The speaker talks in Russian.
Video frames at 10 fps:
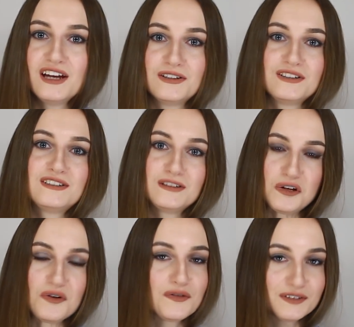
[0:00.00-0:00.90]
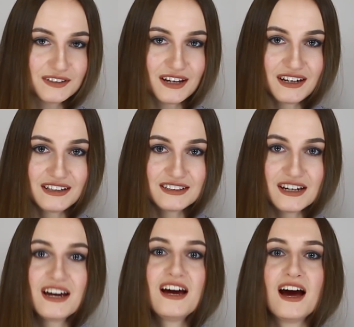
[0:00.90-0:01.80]
То есть слово вы
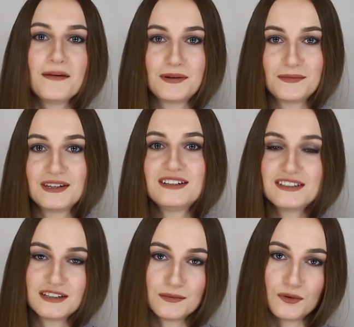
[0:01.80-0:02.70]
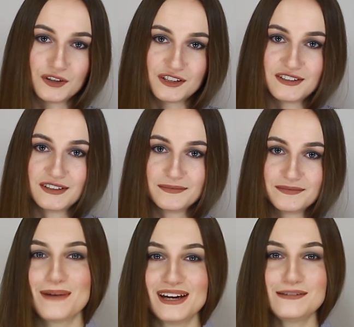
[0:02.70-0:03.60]
знаете, а применить не можете.
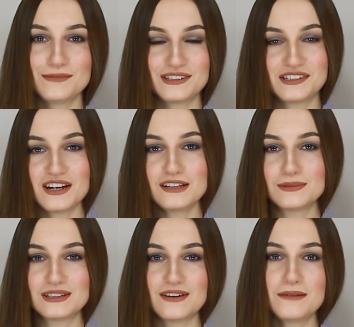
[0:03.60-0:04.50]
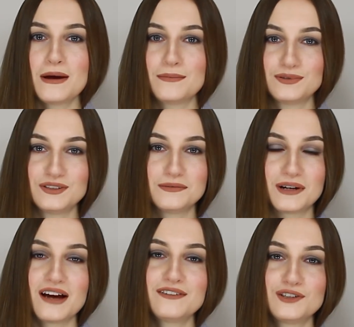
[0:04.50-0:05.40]
Поэтому сейчас мы с вами
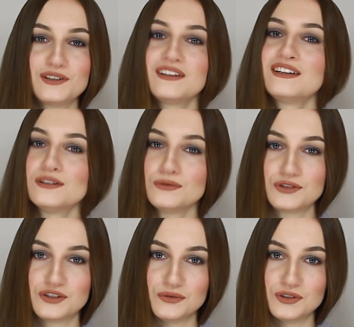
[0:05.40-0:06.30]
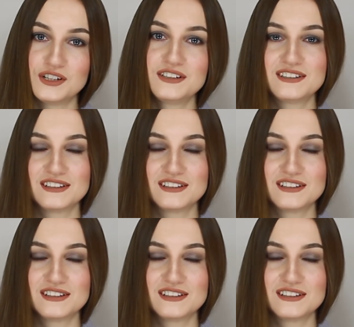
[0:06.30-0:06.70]
обсудим, как все-таки лучше учить